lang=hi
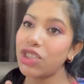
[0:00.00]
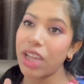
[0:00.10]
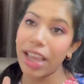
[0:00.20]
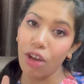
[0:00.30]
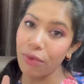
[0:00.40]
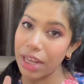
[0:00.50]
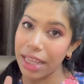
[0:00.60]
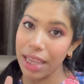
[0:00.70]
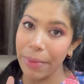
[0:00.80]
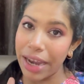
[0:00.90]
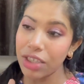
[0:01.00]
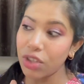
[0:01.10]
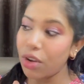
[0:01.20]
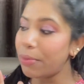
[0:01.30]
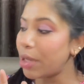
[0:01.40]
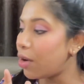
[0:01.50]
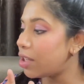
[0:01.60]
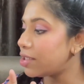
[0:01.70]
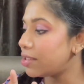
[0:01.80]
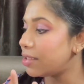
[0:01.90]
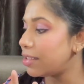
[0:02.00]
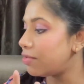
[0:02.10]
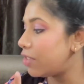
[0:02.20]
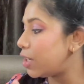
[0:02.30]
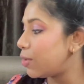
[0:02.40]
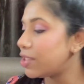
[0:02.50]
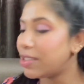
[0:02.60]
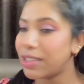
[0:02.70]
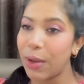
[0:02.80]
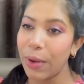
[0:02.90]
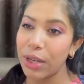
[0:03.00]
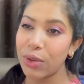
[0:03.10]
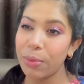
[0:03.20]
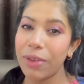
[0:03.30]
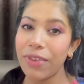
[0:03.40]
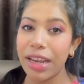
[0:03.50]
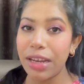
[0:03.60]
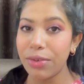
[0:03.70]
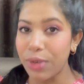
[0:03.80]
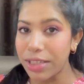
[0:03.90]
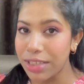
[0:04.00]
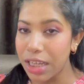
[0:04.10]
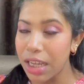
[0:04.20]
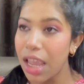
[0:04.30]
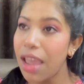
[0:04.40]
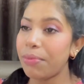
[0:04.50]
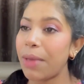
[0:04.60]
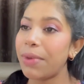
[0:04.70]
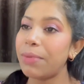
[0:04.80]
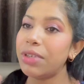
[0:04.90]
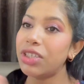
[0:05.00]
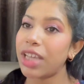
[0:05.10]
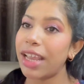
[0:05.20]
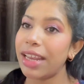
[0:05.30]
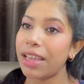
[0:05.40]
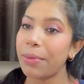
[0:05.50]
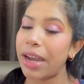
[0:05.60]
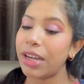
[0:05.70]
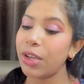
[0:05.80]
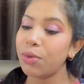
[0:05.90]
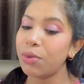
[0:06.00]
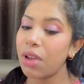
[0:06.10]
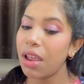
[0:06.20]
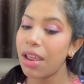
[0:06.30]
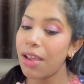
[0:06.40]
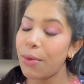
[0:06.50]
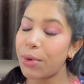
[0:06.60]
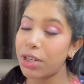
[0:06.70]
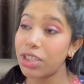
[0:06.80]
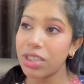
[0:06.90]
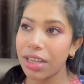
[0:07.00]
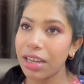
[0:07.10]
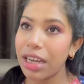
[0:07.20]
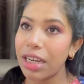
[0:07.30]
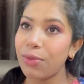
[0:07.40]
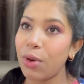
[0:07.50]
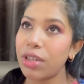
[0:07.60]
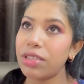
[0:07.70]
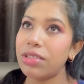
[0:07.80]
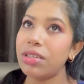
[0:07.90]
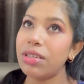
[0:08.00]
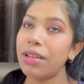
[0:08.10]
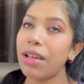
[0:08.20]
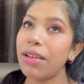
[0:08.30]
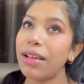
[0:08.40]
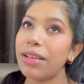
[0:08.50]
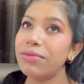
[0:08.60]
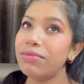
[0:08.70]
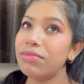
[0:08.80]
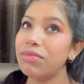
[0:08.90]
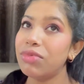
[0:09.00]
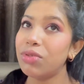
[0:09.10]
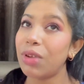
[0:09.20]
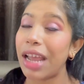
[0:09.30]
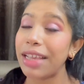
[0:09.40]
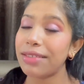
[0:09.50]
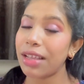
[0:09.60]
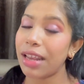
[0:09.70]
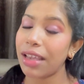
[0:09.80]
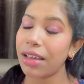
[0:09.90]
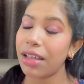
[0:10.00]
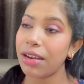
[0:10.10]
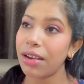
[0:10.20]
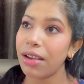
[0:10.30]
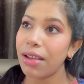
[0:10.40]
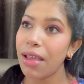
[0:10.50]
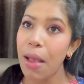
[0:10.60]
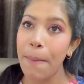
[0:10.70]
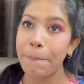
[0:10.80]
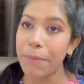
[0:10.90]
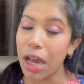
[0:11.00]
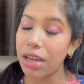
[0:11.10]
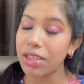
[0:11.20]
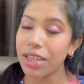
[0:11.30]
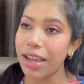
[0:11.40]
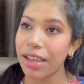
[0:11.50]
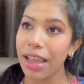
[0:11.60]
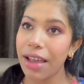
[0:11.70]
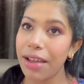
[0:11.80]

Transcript: चाय कॉफ़ी लेके बैठ जाओ बिकॉज दिस वीडियो इज़ गोइंग टू बी वेरी इंटरेस्टिंग मैं भी अपनी चाय लेके बैठी हूँ वॉट अ जर्नी इट वॉज जुलाई से लेकर मार्च आ गया